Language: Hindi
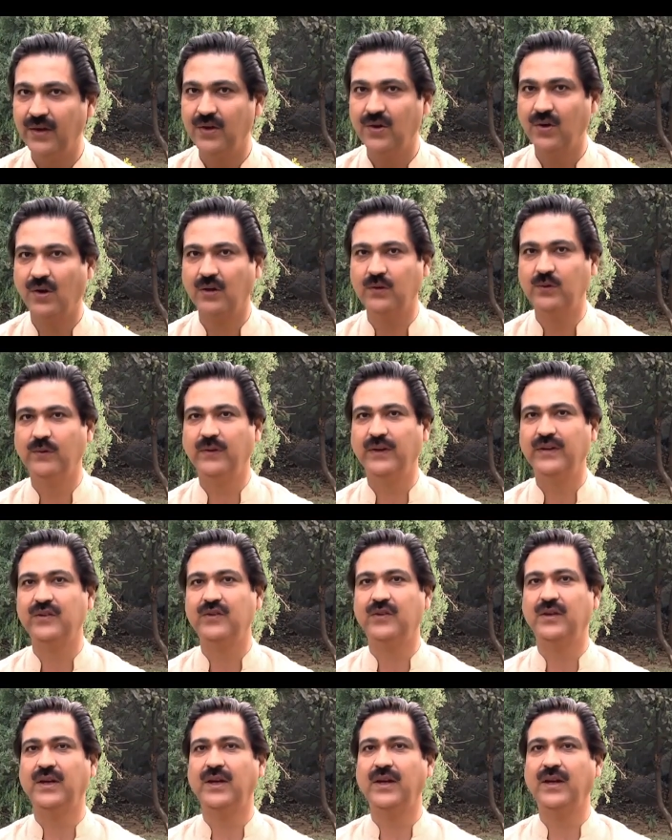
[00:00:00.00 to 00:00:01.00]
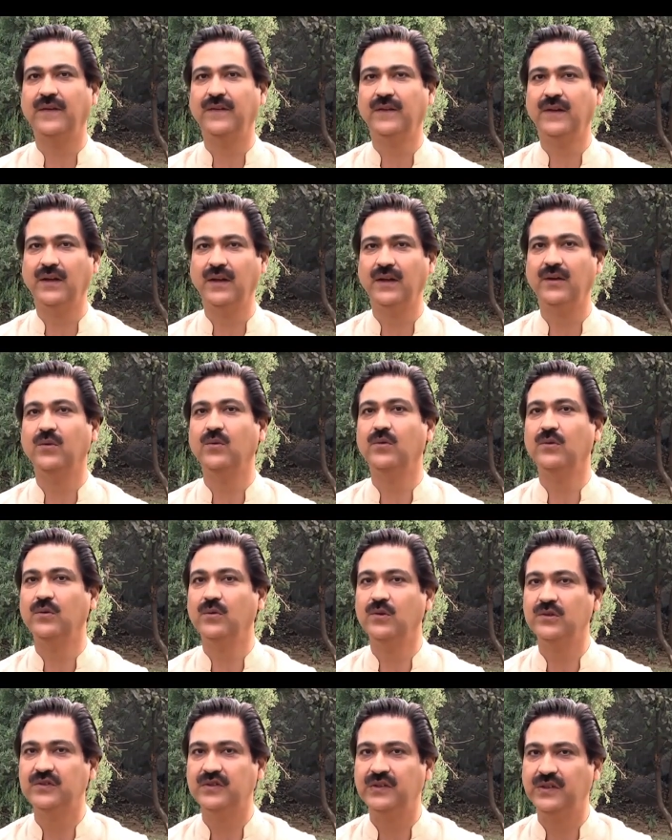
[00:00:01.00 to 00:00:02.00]
नॉर्थ वेस्ट के अंदर
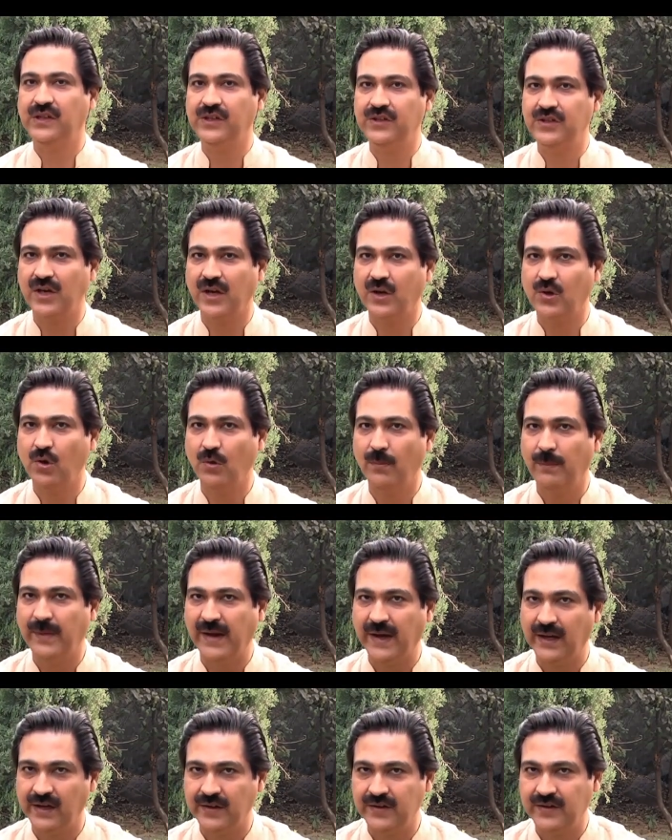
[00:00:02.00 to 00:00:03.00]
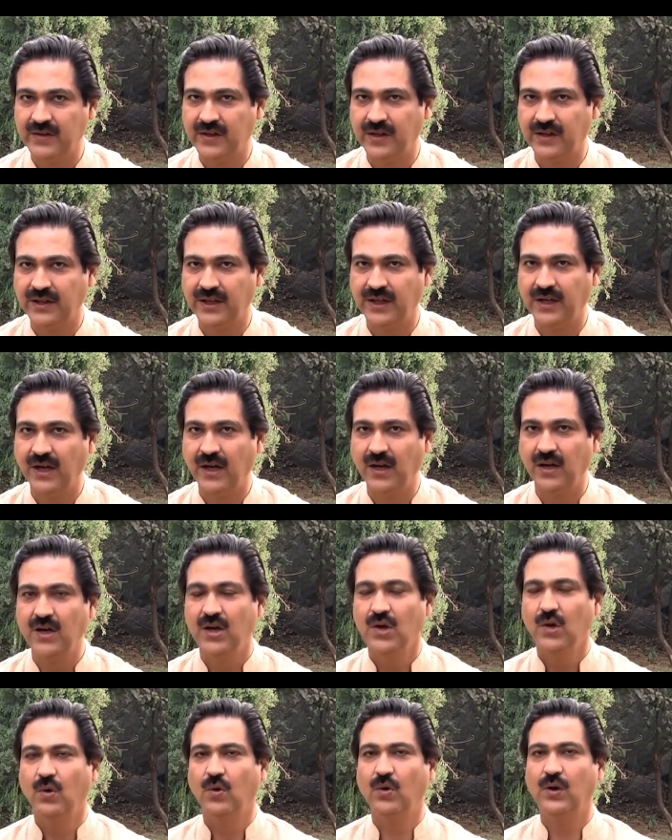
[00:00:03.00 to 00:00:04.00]
उस दिशा को बैलेंस कर देगा
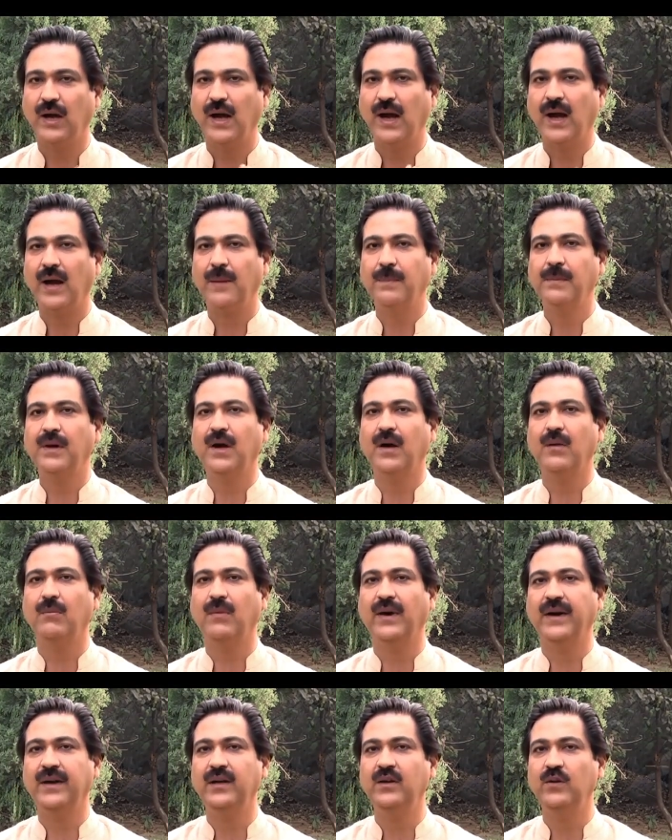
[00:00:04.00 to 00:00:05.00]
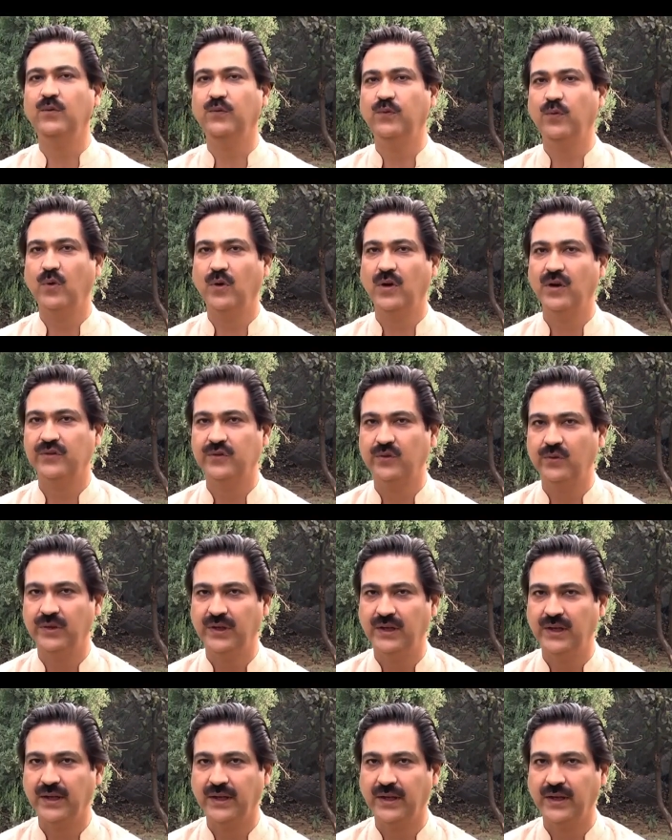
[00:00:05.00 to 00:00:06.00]
और आपका माइंड फोकस होने
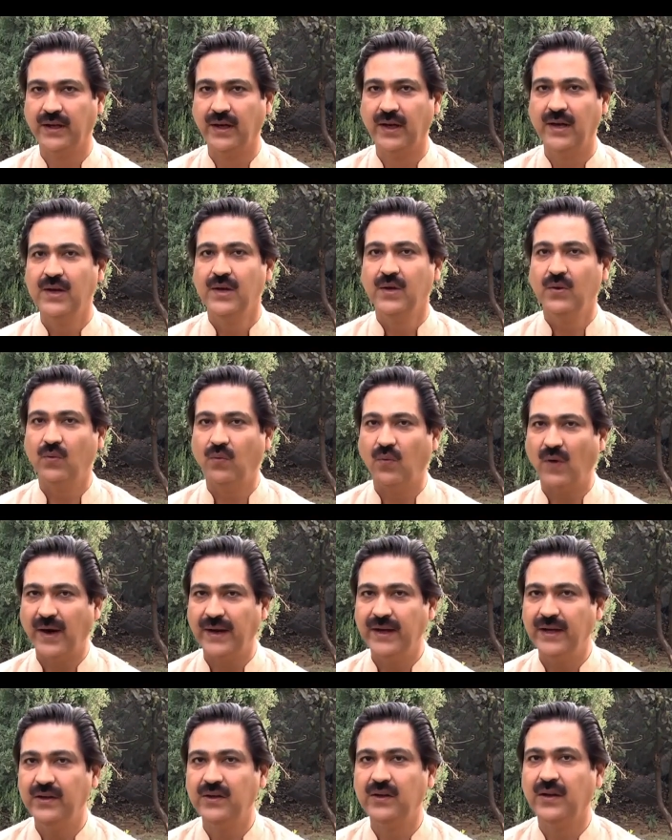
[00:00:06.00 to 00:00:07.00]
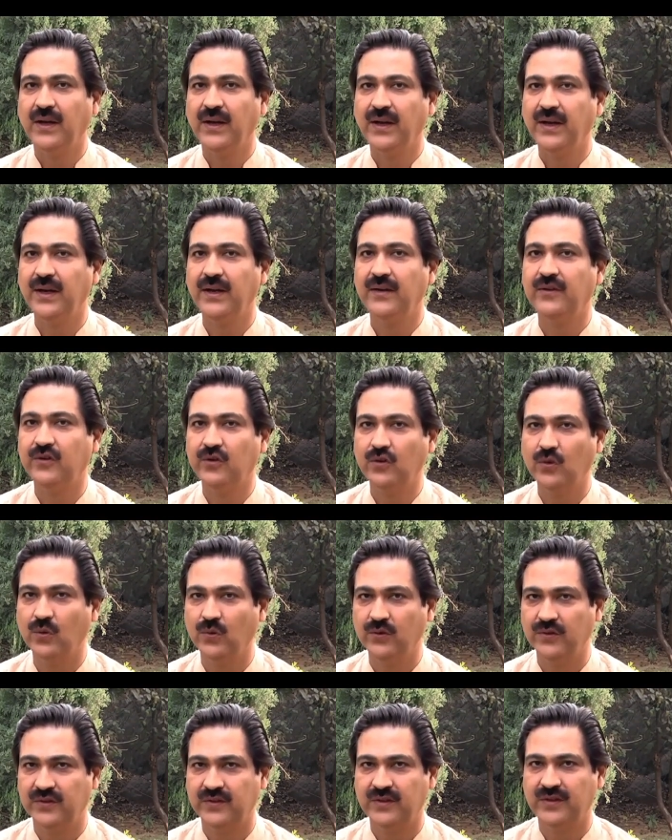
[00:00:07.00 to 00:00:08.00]
लगेगा वाइट एगेट
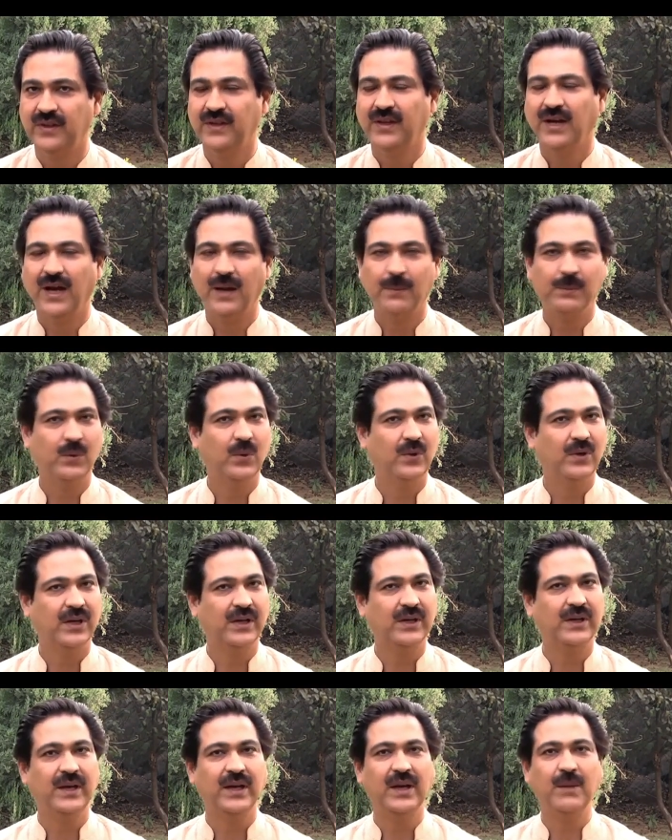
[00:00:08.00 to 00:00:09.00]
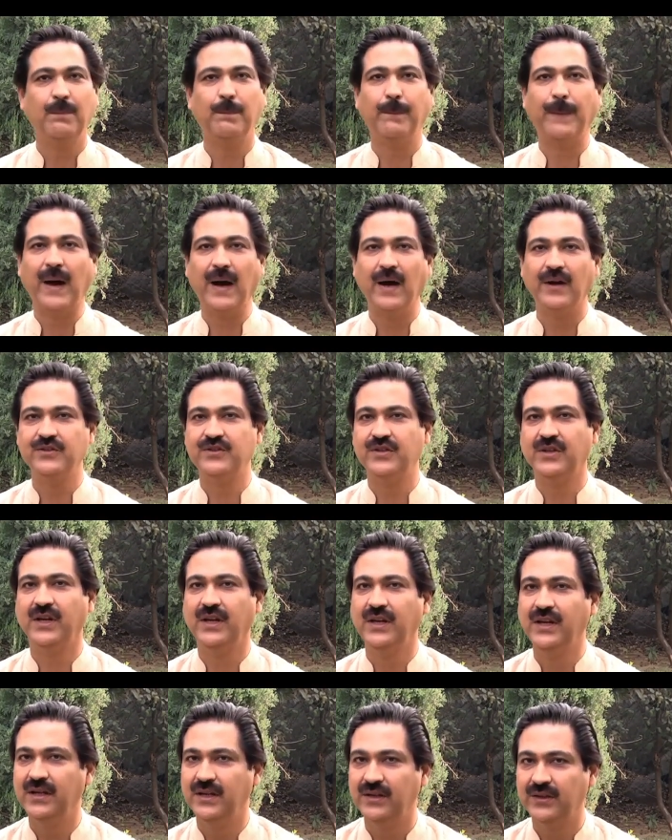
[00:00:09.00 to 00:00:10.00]
स्टोन्स आपको रखने हैं पाँच की
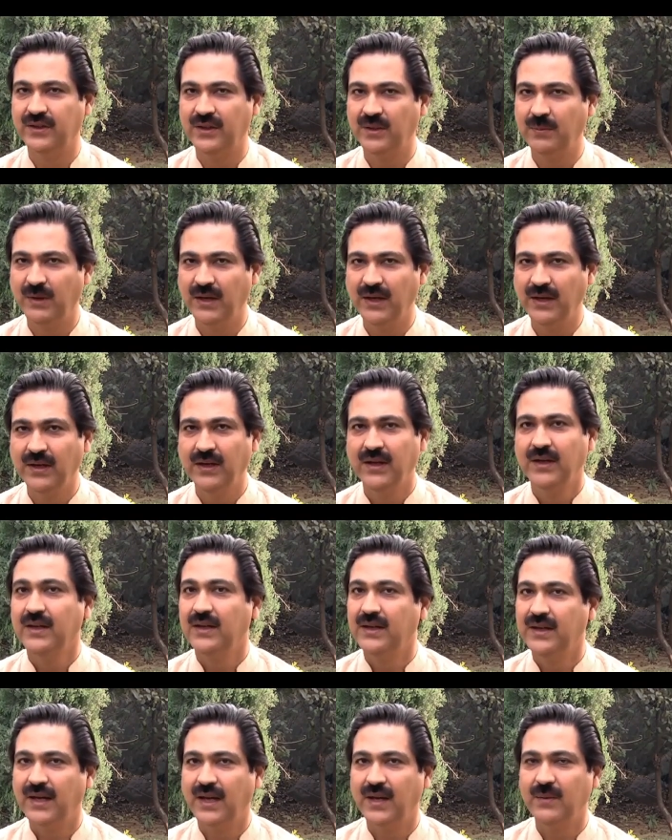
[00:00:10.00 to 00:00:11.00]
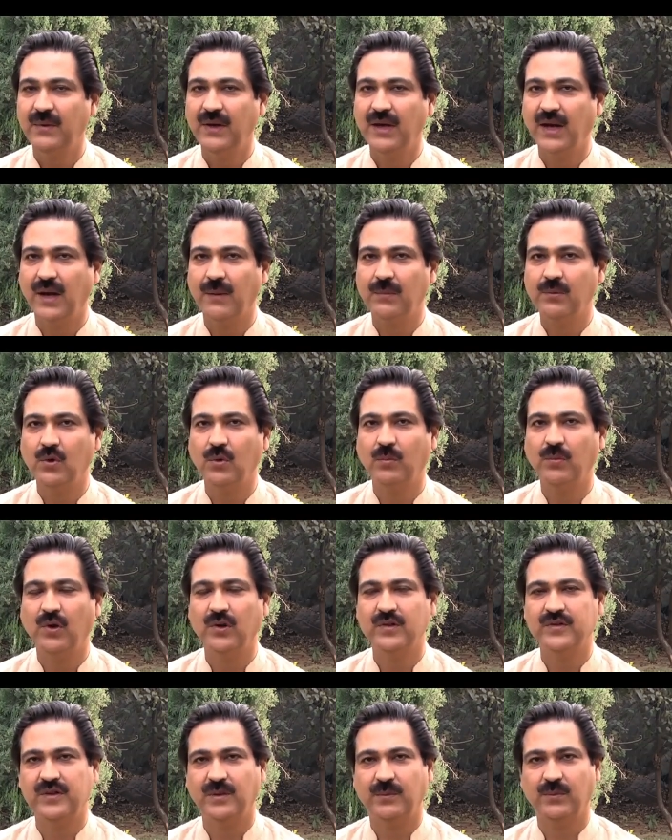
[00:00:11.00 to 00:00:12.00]
गिनती में यह भी आपको
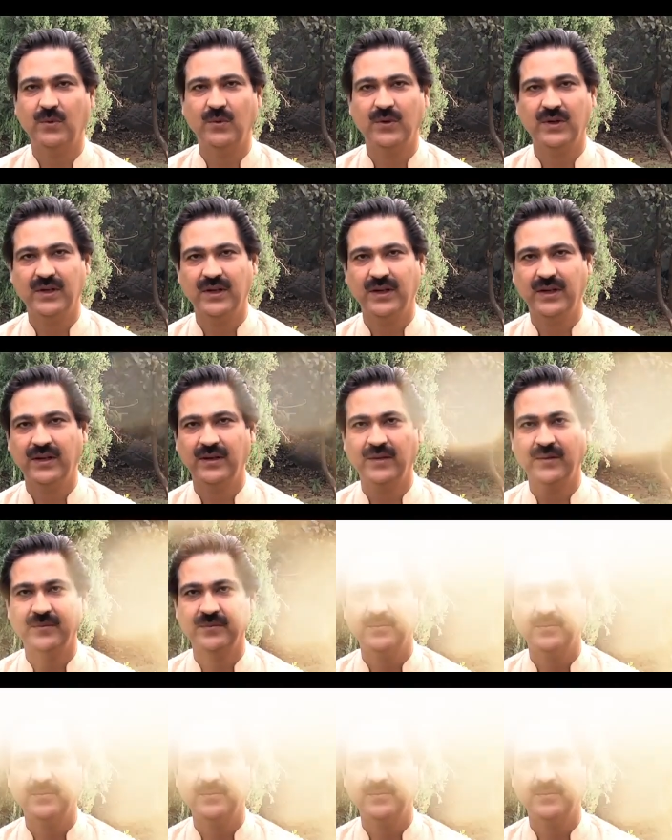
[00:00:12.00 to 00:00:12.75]
बहुत सपोर्ट करेगा